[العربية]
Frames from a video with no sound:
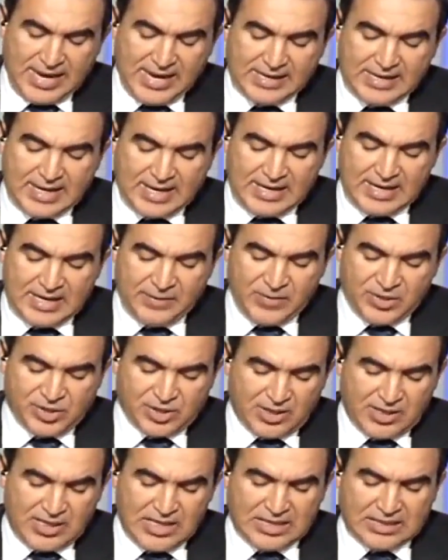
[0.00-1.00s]
علاء من
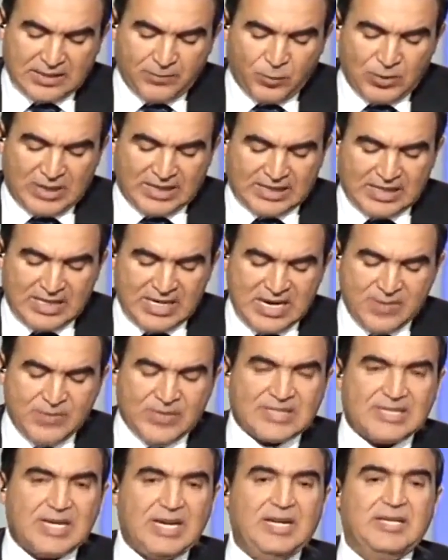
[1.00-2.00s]
الشرقيه كان بيقول لك ايه
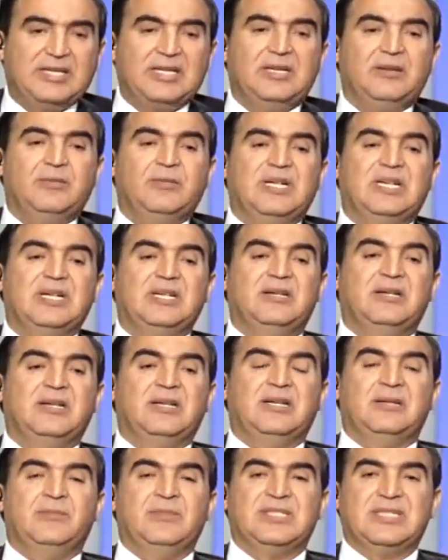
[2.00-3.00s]
مساحه
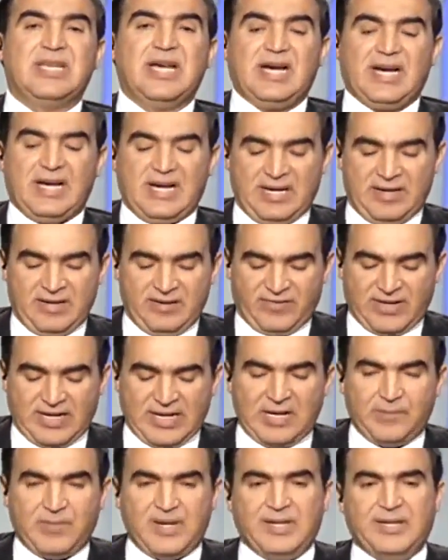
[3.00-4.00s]
المساحه في
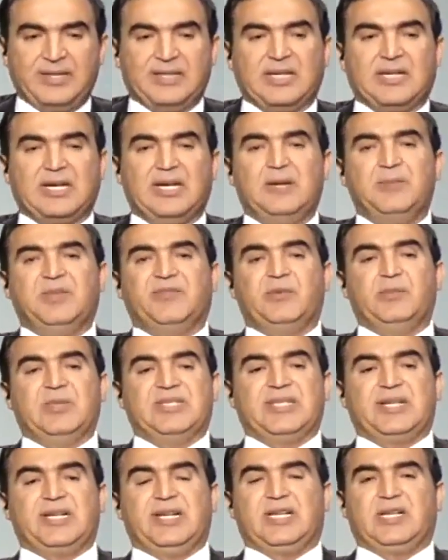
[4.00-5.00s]
الالبان انت اتكلمت في
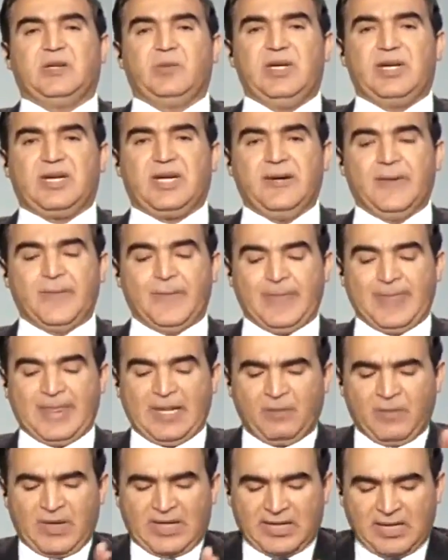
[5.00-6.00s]
المزارع الكبيره
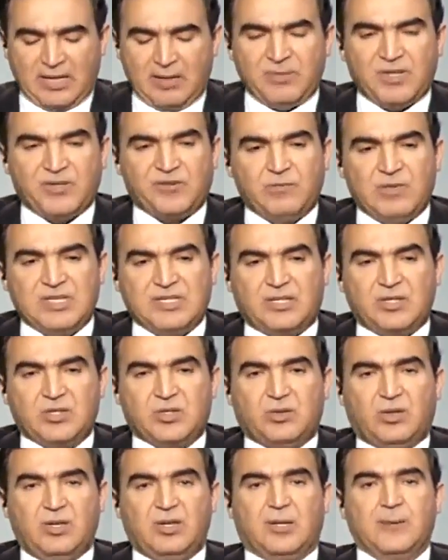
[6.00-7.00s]
ما اتكلمتش في المزارع
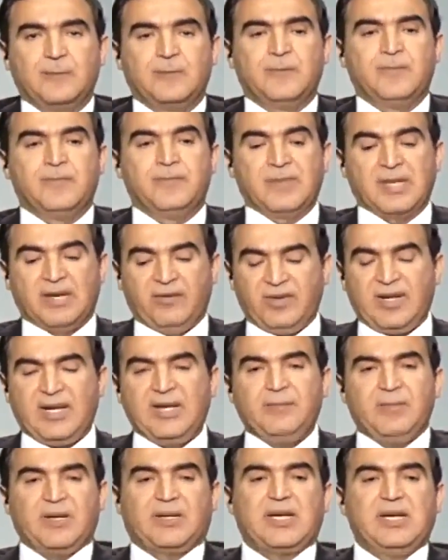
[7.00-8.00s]
الصغيره فعلا
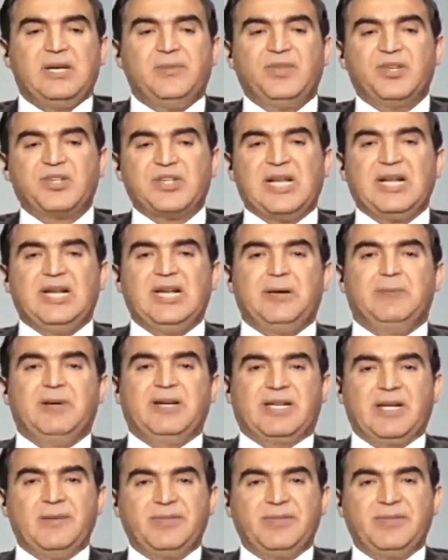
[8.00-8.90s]
ما اتكلمتش على اللبن كنت على